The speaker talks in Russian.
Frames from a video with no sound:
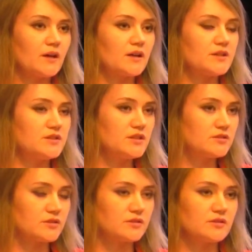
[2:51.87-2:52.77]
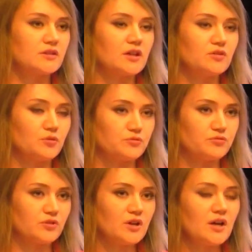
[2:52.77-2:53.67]
российских городов
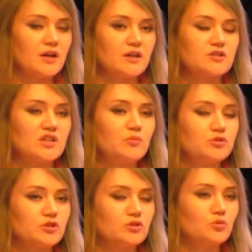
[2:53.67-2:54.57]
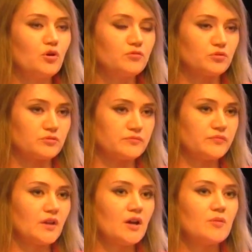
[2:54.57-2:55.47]
и разработать новую
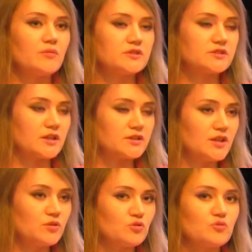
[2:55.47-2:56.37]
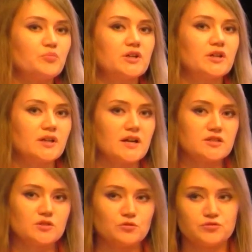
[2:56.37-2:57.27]
стратегию
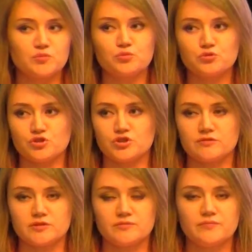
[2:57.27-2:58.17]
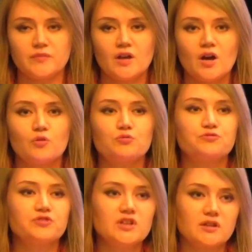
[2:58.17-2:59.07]
прекрасной Уфы будущего.
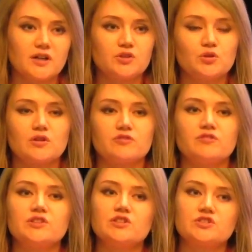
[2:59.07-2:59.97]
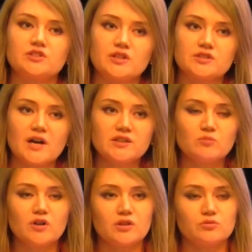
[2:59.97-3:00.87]
Уфы, которая в
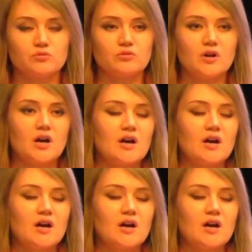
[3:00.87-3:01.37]
2030 году